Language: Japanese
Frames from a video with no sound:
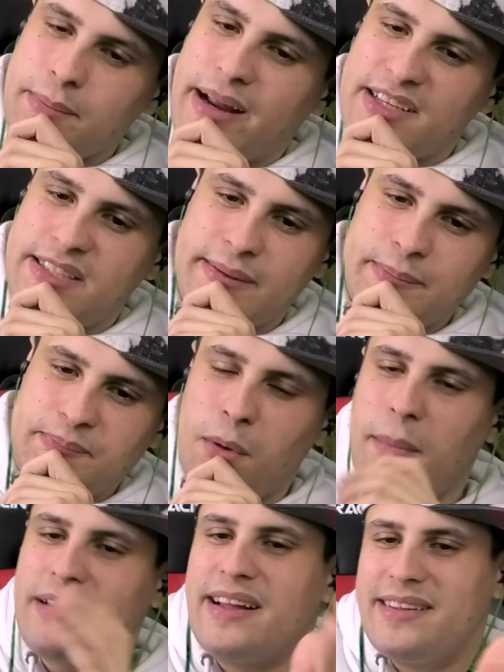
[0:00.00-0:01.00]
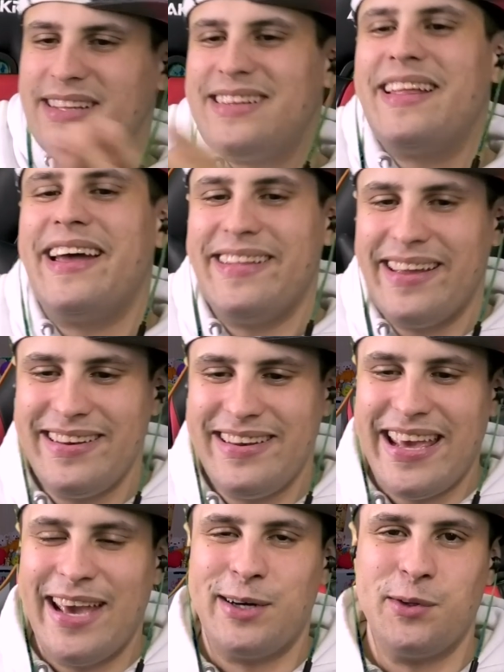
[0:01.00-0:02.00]
素晴らしいでもまだ出てないね
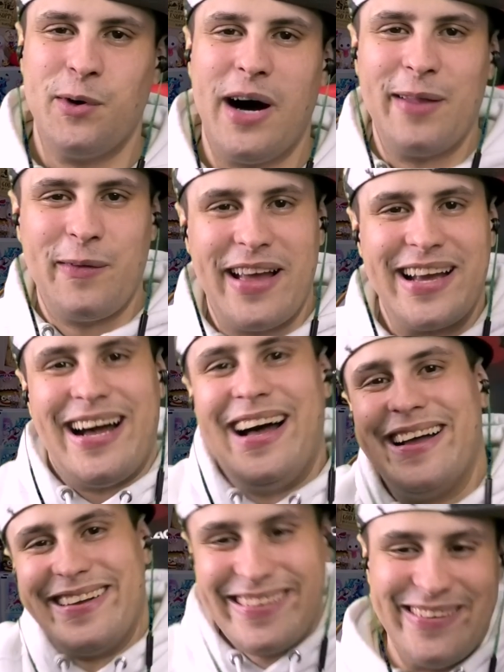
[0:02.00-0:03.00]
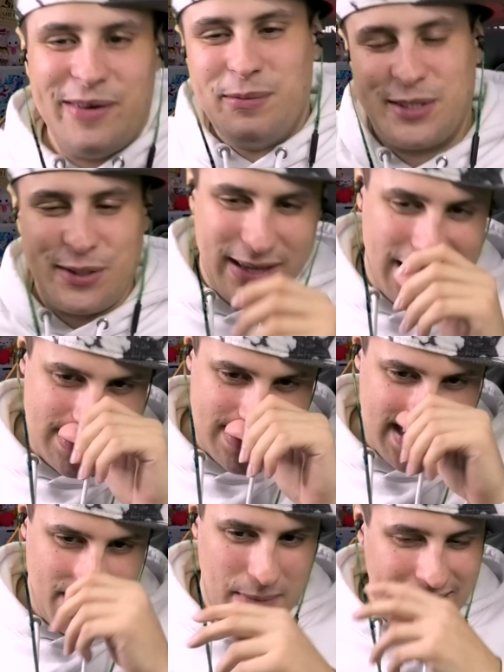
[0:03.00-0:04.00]
リエフのあのなんか面白い感
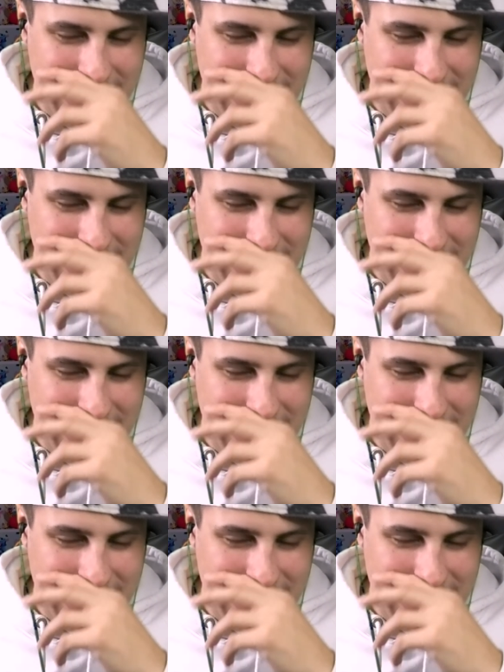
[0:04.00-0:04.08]
じが